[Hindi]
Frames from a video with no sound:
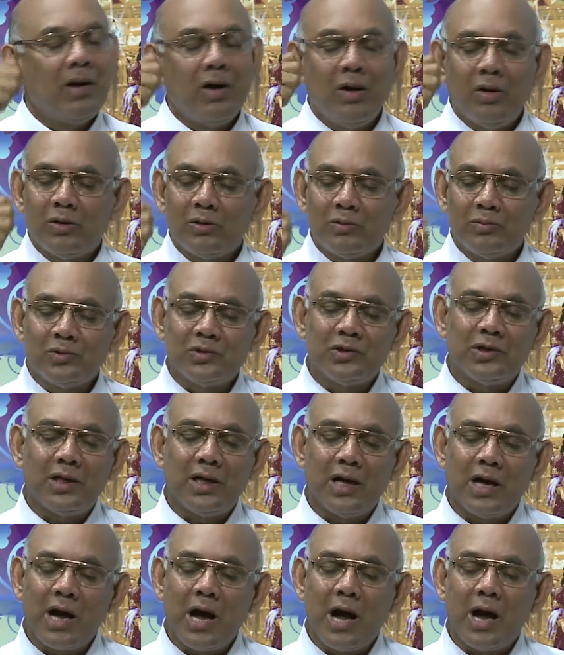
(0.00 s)
और मुझे
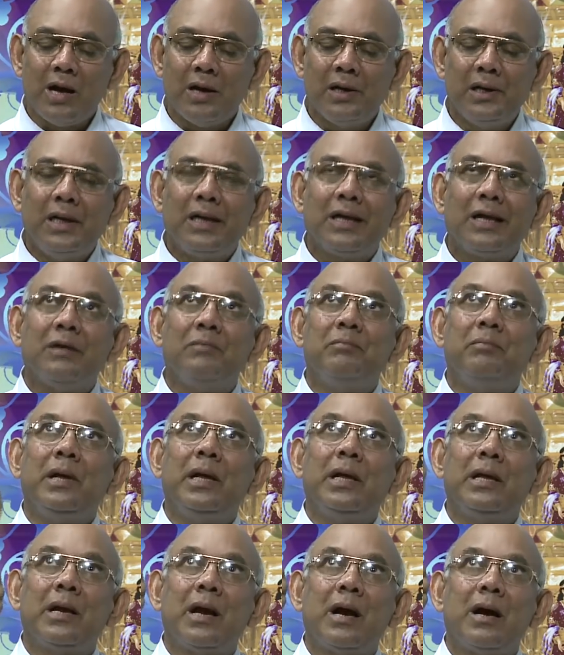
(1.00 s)
लगा कि
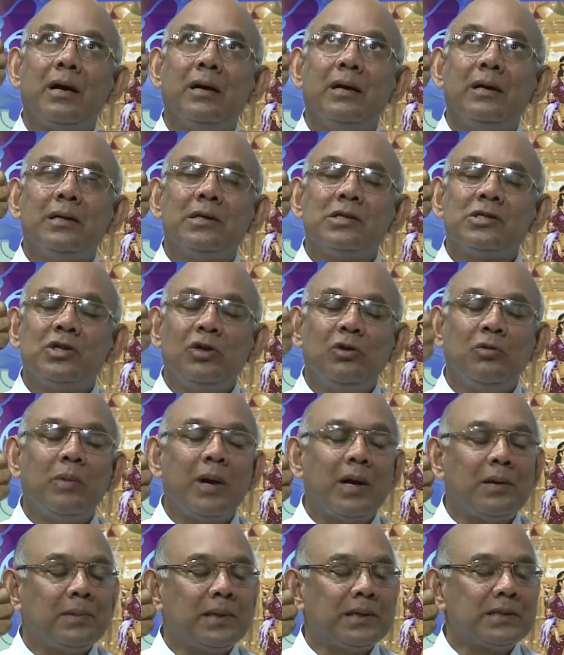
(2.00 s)
मेरा शिव
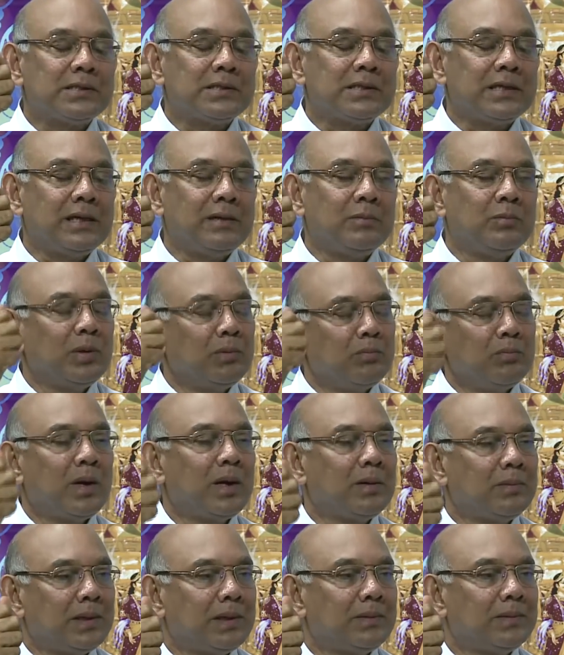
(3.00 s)
बाबा से
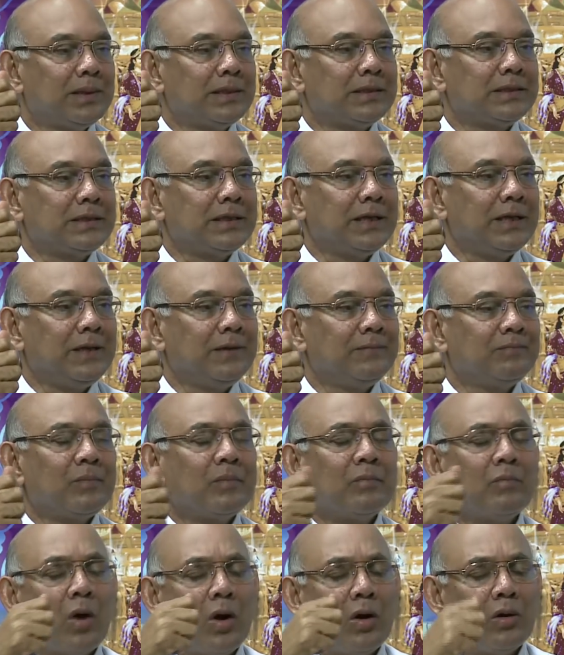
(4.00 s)
ब्रह्मा बाबा से
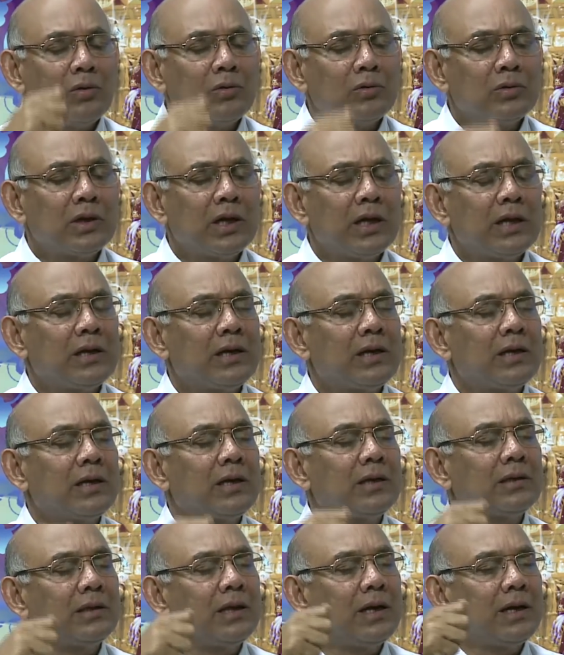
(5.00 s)
बहुत गहरा
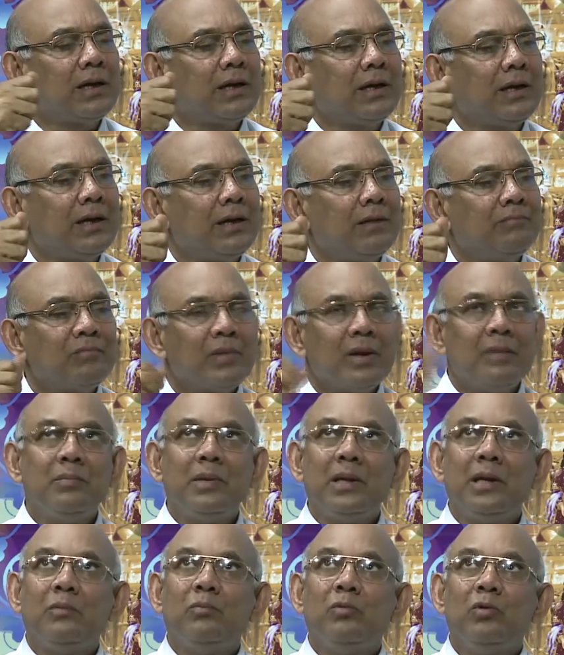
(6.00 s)
नाता है
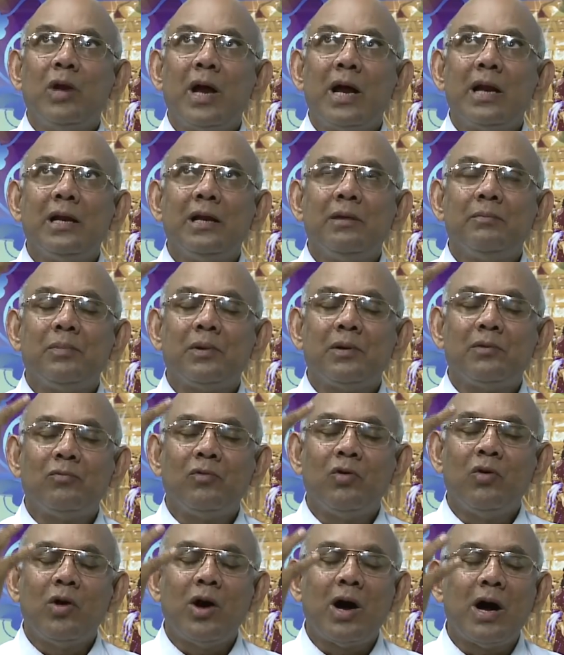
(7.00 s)
मेरे बुलाने पर
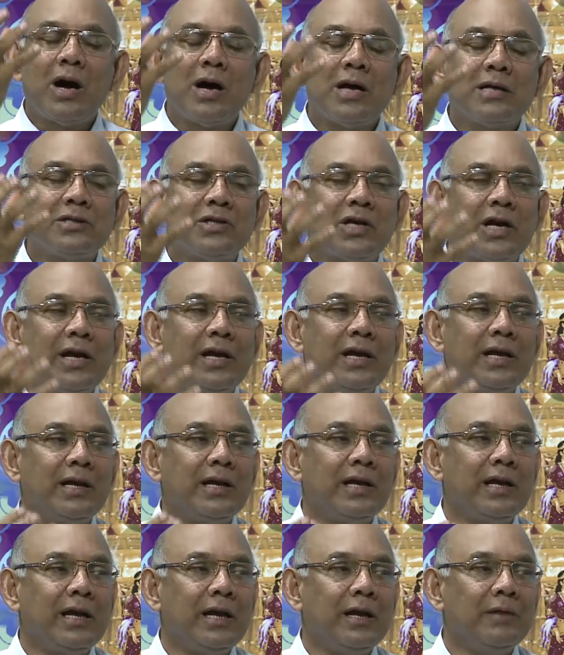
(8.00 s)
वो आ
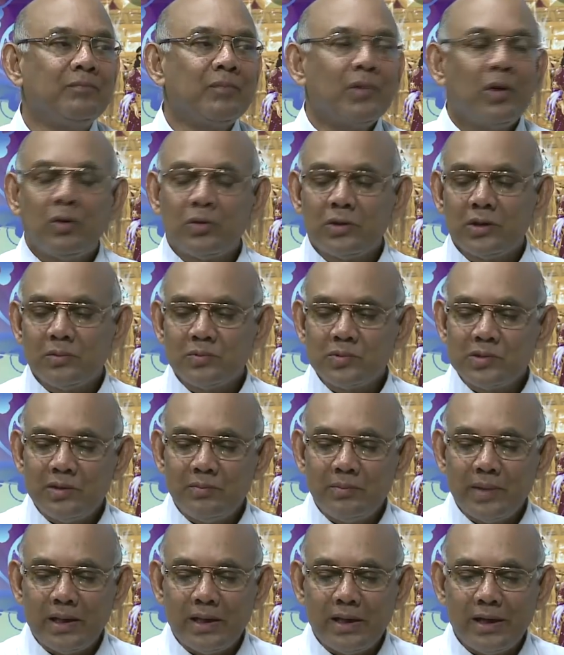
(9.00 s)
जाएंगे और तब से
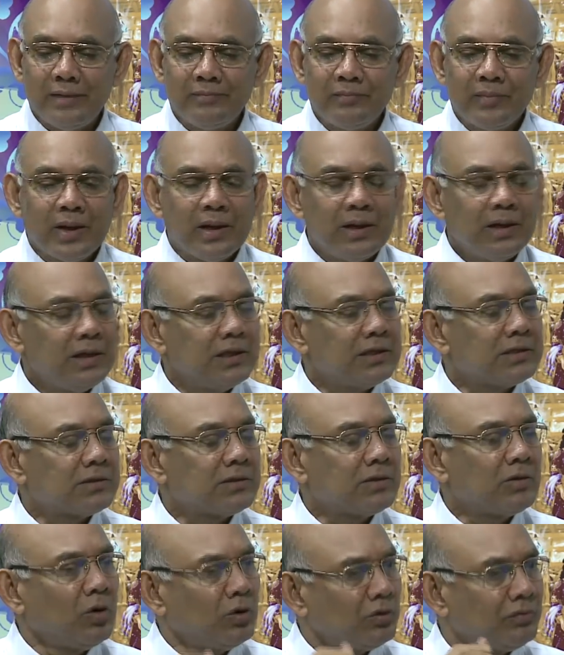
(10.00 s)
मैंने इस
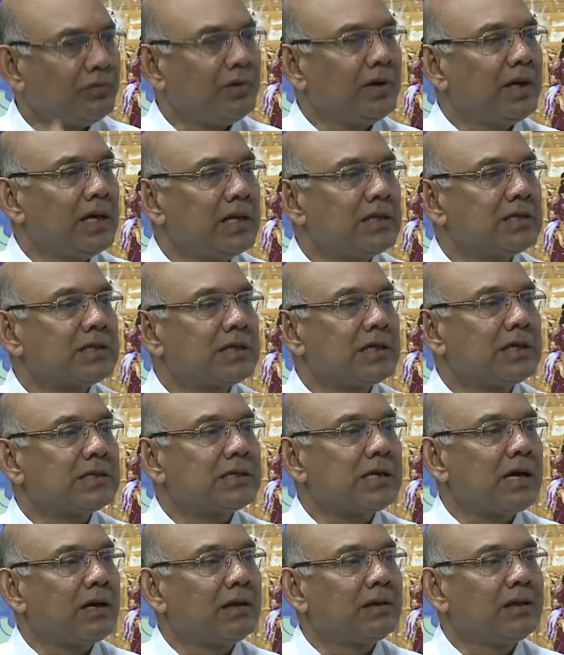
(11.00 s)
कॉन्फिडेंस के
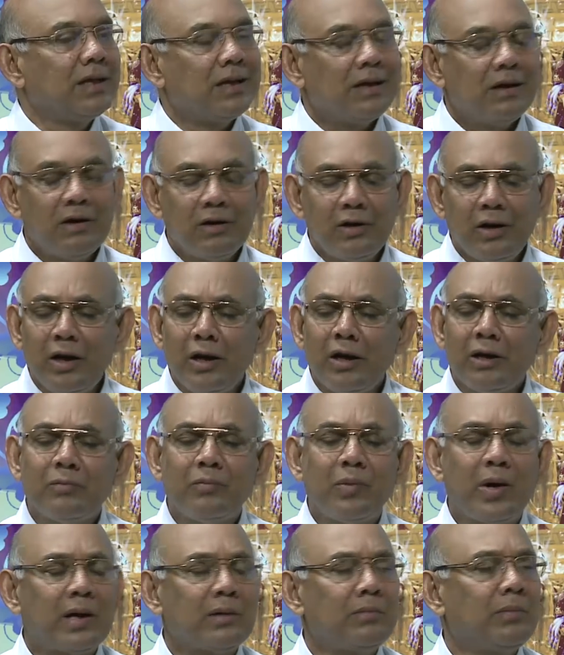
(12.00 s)
साथ अनेक
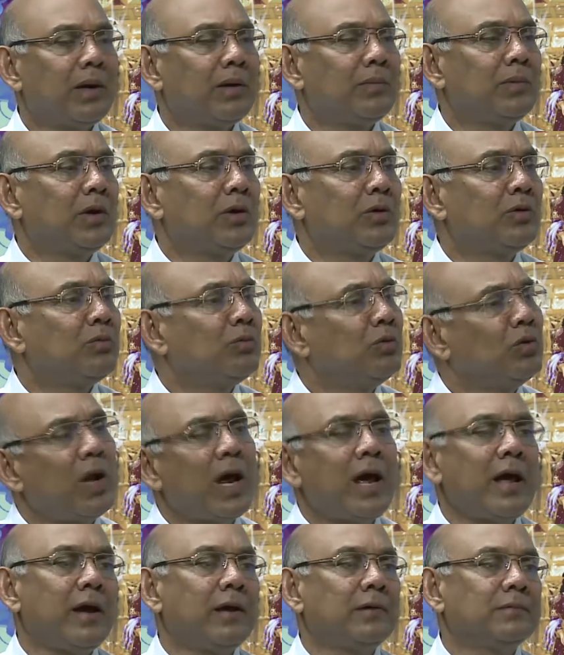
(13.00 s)
बार बाबा को
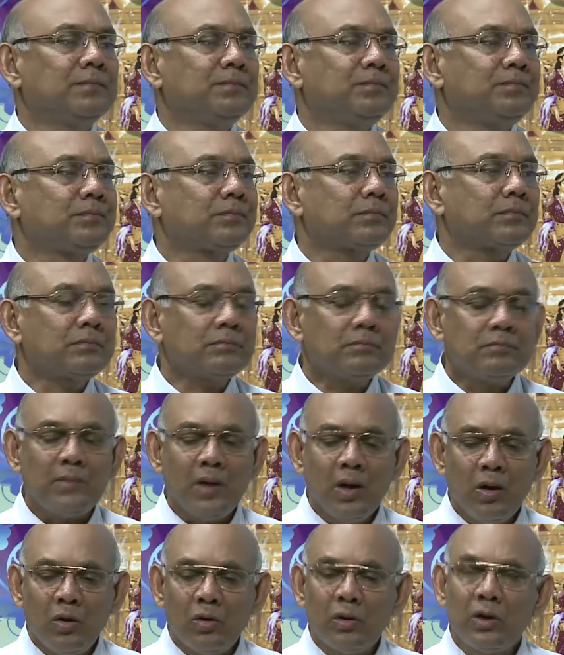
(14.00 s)
बुलाया हम्म,
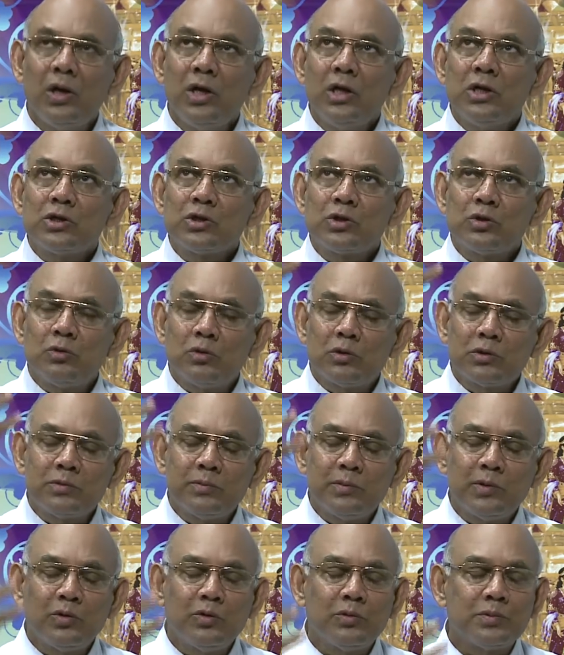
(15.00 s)
हम्म। और
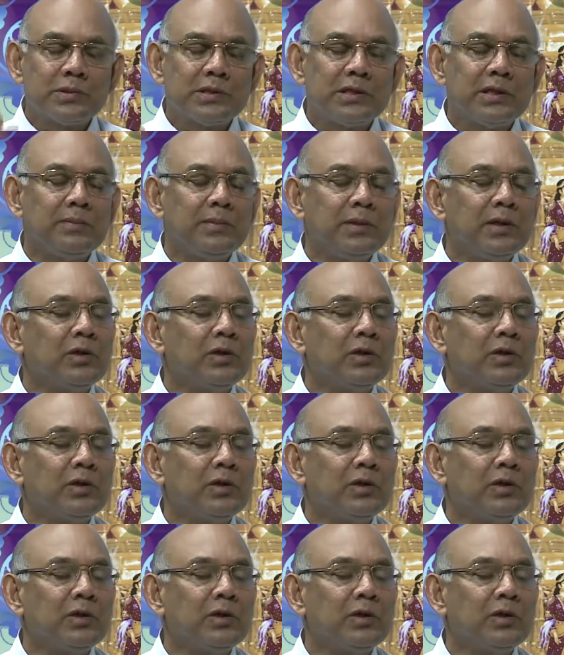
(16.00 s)
सूक्ष्म रूप से भी